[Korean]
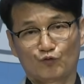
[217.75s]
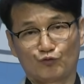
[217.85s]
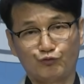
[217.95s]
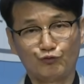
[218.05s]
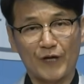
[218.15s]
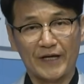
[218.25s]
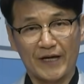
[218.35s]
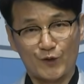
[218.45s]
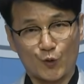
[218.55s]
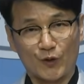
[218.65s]
두
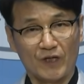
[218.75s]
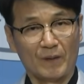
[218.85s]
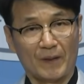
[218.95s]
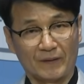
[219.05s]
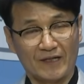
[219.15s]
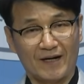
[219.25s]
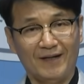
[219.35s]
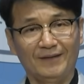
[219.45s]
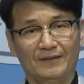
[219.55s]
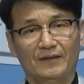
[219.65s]
개의 종이
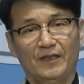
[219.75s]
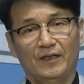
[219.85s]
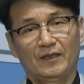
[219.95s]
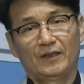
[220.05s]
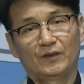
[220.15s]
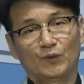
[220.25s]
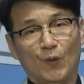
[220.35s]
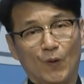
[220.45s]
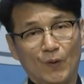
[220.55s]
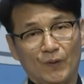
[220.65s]
가방과
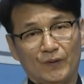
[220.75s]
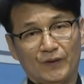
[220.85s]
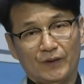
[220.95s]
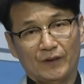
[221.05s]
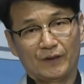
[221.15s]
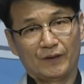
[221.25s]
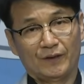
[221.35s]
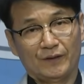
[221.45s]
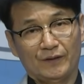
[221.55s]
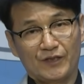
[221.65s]
또
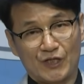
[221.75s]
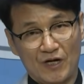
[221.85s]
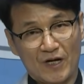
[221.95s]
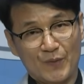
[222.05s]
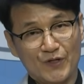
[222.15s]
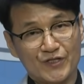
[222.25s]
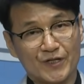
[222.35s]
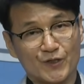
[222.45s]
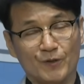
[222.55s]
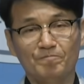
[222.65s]
어, 신라
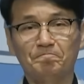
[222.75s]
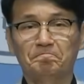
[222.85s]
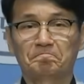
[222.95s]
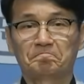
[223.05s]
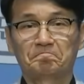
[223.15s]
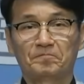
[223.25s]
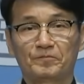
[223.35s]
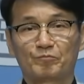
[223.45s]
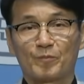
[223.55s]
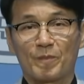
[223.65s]
면세점
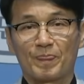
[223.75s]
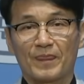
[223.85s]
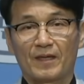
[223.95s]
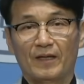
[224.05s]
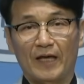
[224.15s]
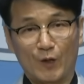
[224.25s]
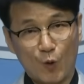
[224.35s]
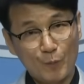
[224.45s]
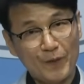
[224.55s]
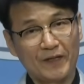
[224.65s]

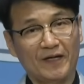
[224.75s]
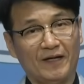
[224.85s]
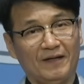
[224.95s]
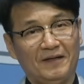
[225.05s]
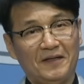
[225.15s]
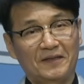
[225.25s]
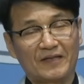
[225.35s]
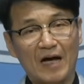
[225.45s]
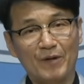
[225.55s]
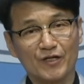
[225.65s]
에코백에
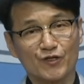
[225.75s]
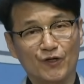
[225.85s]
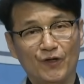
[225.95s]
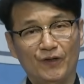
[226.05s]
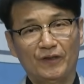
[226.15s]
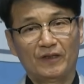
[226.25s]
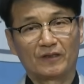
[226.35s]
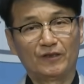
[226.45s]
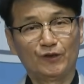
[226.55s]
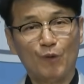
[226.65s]
담아서
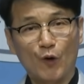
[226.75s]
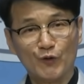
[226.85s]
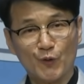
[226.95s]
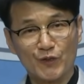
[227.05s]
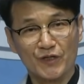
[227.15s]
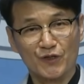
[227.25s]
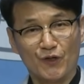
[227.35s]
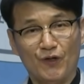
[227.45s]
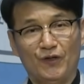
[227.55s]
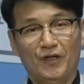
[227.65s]
그 먼
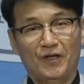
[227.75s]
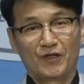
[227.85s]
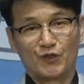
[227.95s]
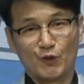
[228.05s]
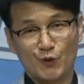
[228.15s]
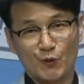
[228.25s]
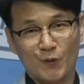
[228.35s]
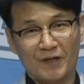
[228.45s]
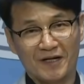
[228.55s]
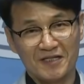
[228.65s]
곳에서
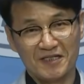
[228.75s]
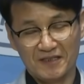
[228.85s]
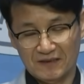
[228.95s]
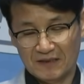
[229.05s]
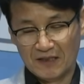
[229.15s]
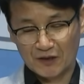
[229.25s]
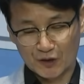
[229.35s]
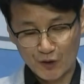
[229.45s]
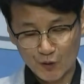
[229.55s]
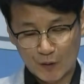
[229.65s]
서초동까지
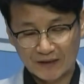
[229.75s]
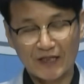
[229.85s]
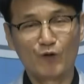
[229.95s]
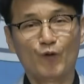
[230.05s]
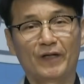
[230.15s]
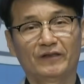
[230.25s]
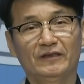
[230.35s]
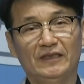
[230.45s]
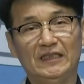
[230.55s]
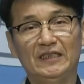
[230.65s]
들고 왔다고
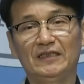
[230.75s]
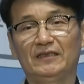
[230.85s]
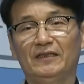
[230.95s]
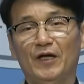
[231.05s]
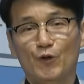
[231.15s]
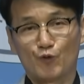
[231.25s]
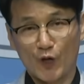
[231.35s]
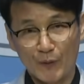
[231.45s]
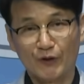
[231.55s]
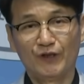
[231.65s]
하는 이
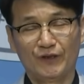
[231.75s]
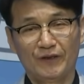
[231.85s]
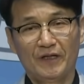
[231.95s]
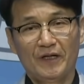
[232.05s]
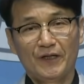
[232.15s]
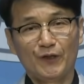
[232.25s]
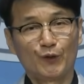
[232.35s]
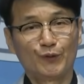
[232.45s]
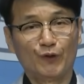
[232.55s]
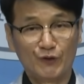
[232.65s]
궤변을
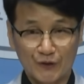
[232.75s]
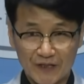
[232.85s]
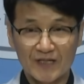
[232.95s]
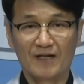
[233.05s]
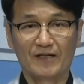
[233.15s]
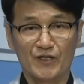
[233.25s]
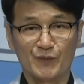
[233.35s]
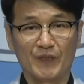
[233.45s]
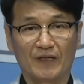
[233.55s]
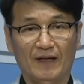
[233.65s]
여러분 어떻게
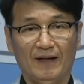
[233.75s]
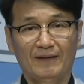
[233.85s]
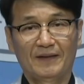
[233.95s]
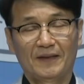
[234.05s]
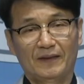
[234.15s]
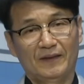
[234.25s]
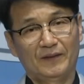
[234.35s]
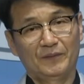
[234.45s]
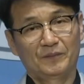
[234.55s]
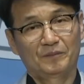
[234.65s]
생각하십니까? 아,
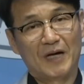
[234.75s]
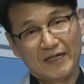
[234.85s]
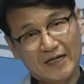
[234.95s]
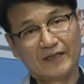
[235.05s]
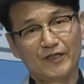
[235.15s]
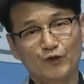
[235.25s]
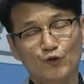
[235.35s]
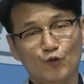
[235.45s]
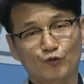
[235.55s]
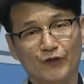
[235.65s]
말이 안 되는
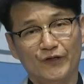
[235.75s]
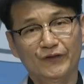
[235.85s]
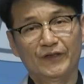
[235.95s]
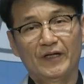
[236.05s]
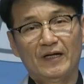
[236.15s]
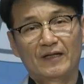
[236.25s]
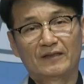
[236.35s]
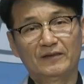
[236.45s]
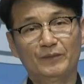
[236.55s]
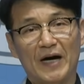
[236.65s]
거고요. 그
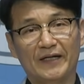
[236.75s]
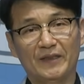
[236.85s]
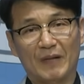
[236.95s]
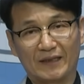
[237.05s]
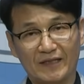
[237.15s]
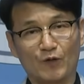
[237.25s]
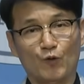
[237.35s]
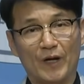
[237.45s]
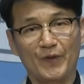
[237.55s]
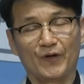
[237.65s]
말이 맞다고
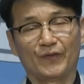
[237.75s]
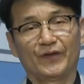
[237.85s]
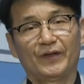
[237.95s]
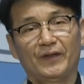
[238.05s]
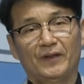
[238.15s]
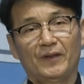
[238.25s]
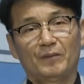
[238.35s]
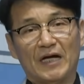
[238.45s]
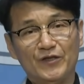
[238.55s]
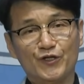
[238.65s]
하면
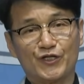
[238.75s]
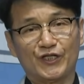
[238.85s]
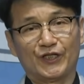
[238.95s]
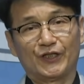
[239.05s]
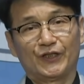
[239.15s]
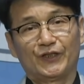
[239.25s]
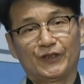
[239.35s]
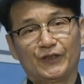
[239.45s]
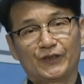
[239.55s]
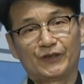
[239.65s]
반드시
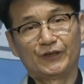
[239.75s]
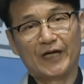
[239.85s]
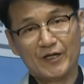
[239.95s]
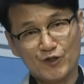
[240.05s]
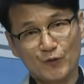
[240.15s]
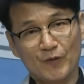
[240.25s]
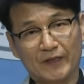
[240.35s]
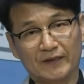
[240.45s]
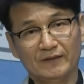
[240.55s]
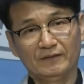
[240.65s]
그
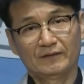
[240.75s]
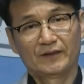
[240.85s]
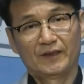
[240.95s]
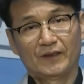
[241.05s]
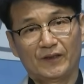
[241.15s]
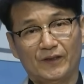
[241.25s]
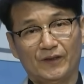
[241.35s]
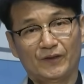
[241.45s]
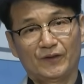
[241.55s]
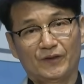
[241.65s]
행정관은
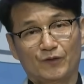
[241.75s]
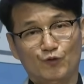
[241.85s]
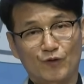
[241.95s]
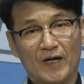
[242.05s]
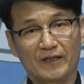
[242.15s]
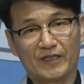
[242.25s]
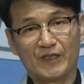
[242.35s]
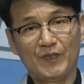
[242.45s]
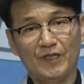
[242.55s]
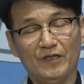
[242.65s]
어, 국가
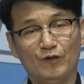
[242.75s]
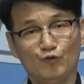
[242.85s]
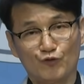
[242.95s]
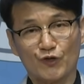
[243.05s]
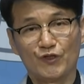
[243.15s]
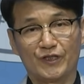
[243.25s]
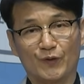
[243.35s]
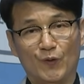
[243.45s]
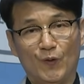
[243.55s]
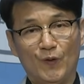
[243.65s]
기밀
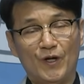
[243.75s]
누설죄로